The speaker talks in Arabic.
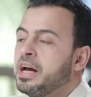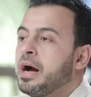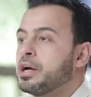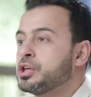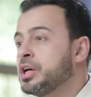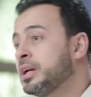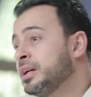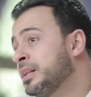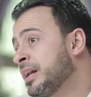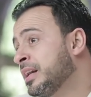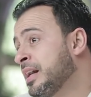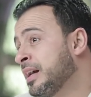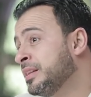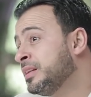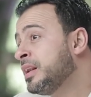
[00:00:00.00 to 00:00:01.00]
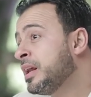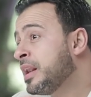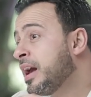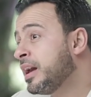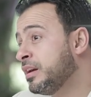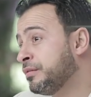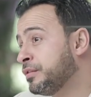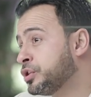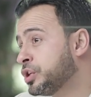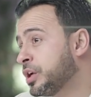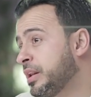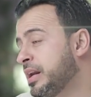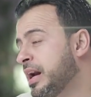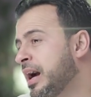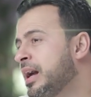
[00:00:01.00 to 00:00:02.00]
عشان كده كان عندنا نهي في
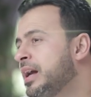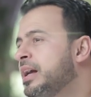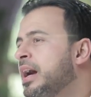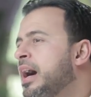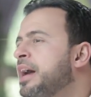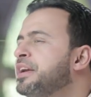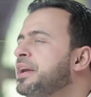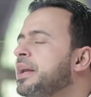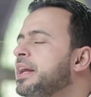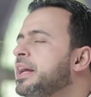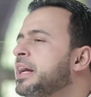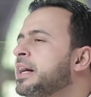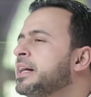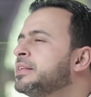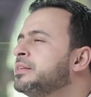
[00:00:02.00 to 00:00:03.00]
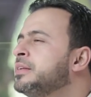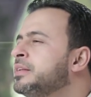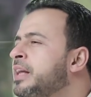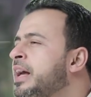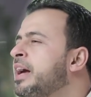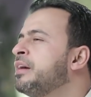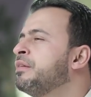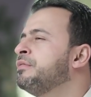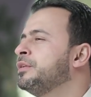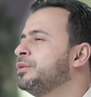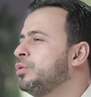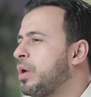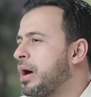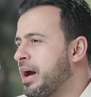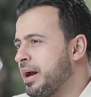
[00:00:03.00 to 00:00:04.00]
الشريعة عن الاعتداء في
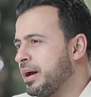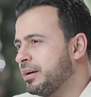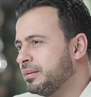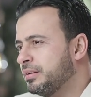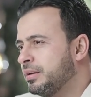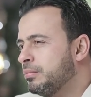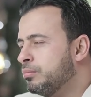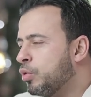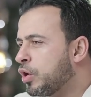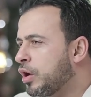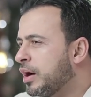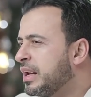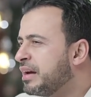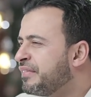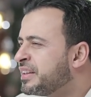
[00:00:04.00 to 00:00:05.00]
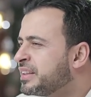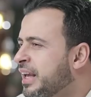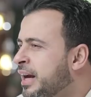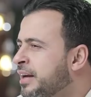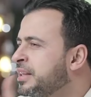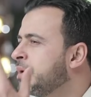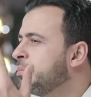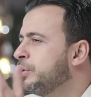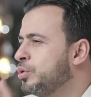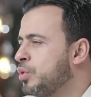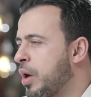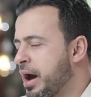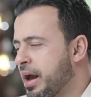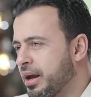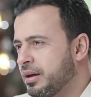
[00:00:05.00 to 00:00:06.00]
الدعاء مخالفة آداب
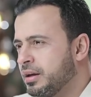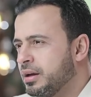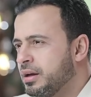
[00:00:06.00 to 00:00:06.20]
الدعاء